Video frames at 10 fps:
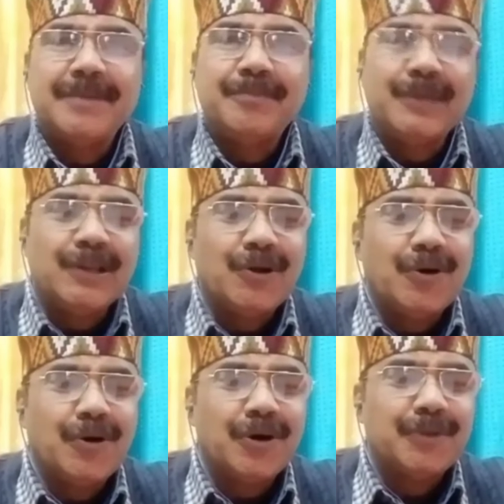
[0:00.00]
सियासत
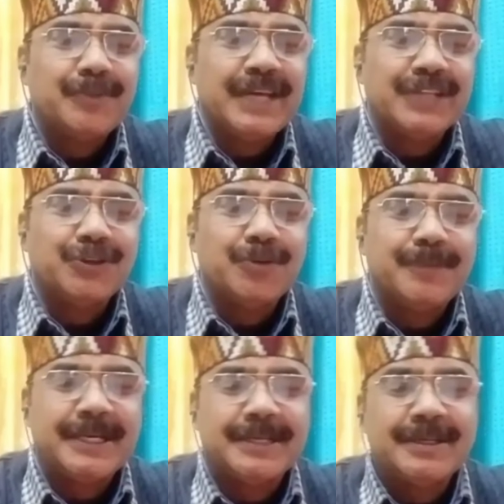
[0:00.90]
के झूठे
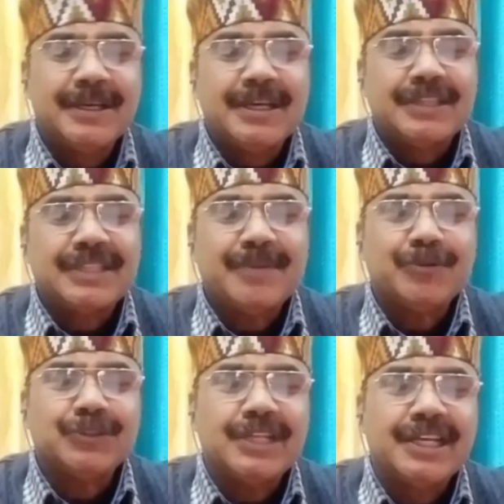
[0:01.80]
वादों पर
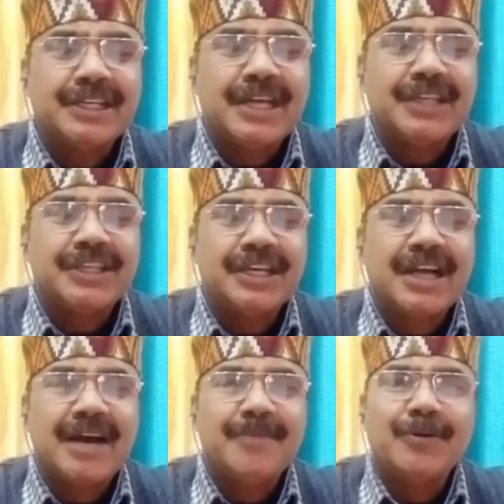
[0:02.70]
पिल्लों और
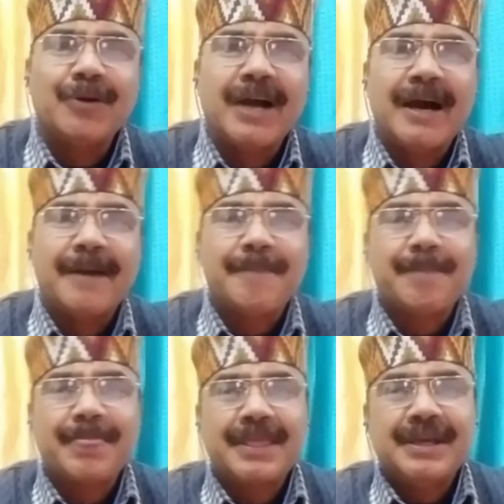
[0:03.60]
प्यादों पर
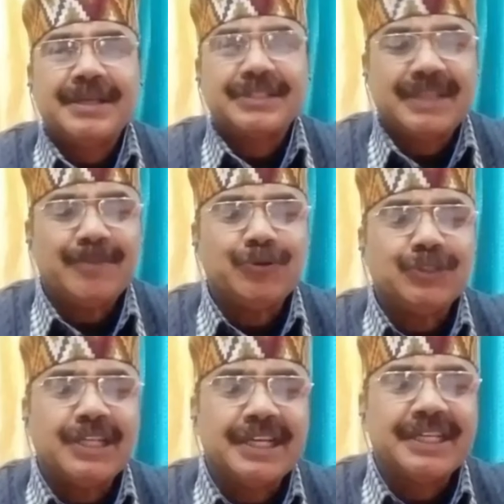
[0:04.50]
सब कुछ
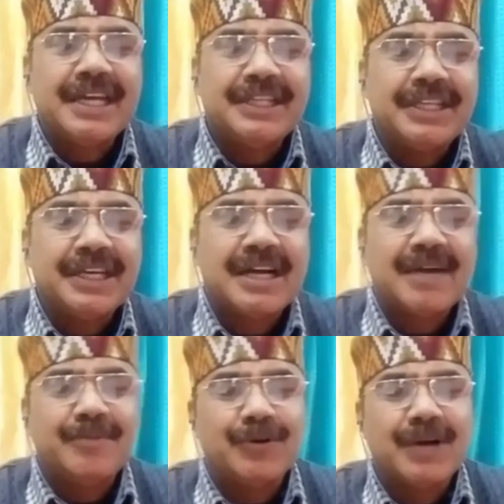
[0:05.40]
लिखना देखा
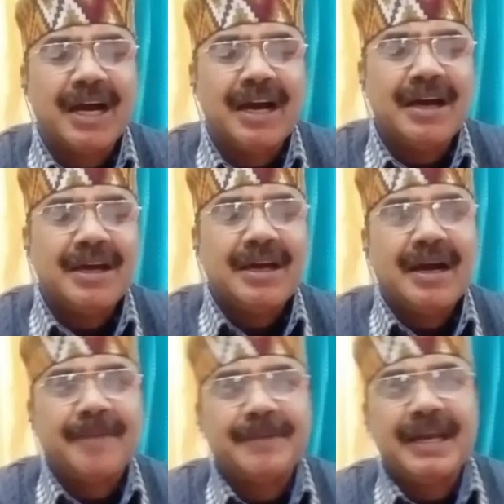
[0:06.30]
भोगा
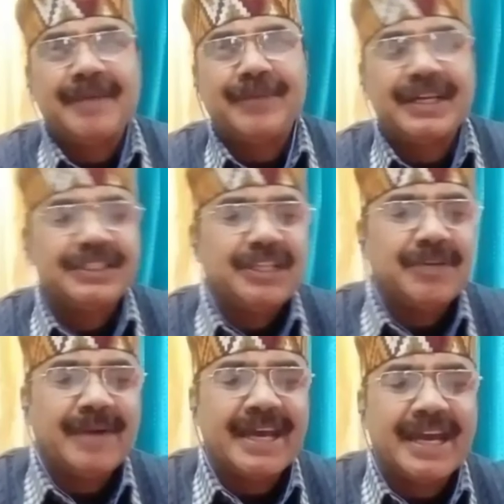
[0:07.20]
सब कुछ लिखना
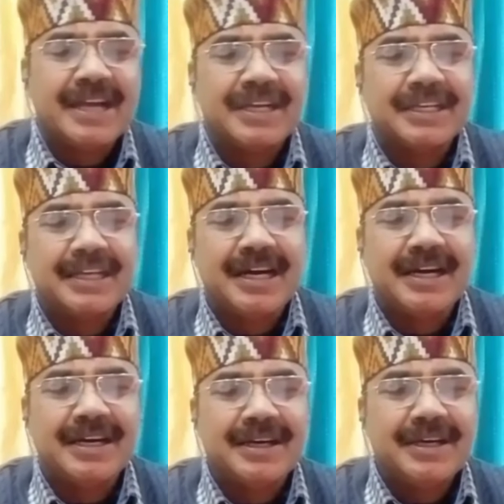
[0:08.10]
देखा भोगा
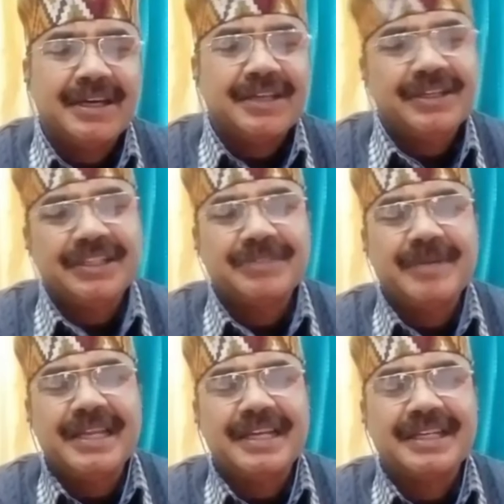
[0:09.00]
अपना फर्ज